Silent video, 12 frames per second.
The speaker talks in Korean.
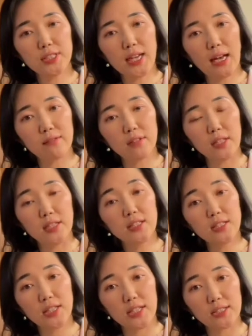않는
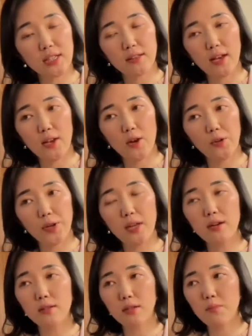일들이 있잖아요.
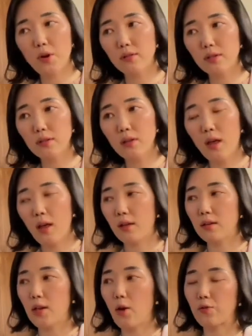예를 들면은
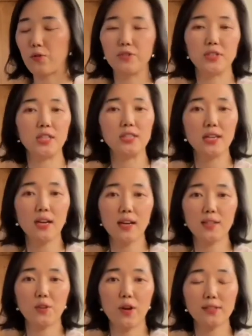그게 어떤
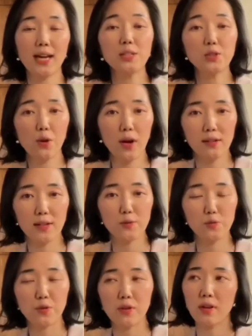직장에서의 상처가 될
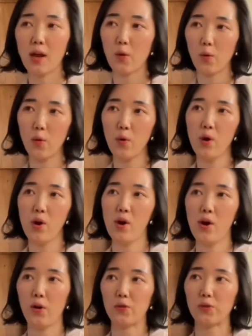수도 있겠고,
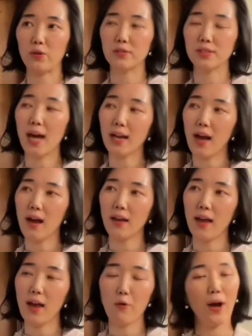어떤
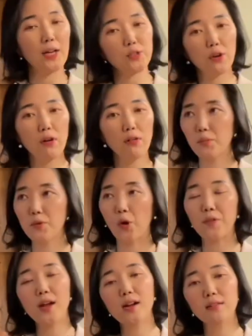사랑의 과정,
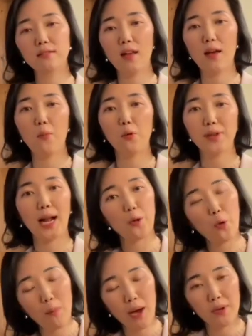연애할 때 뭐
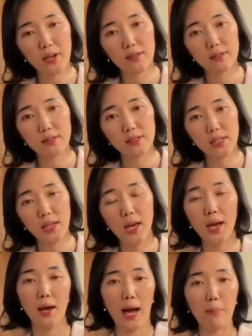
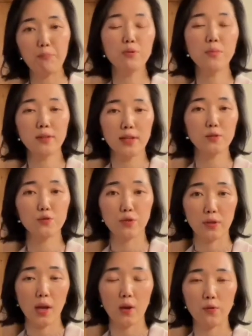달콤함이라든지 아픔이 될 수도
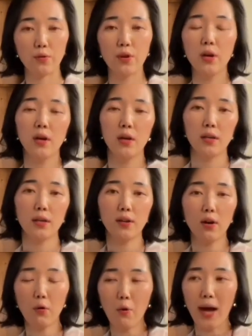있겠고
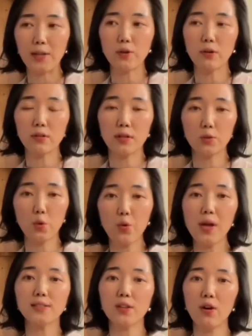이런 과정들을
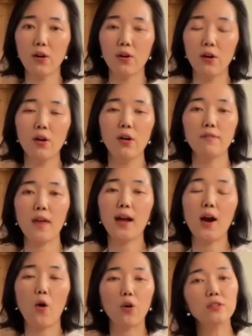통해서
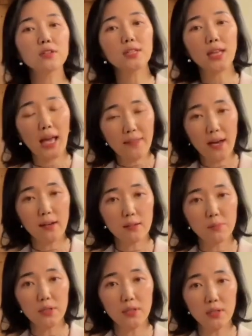내가 얻은
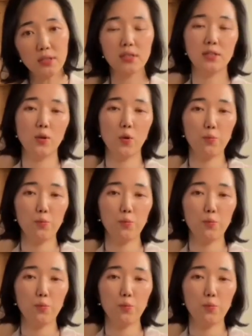깨달음을 글로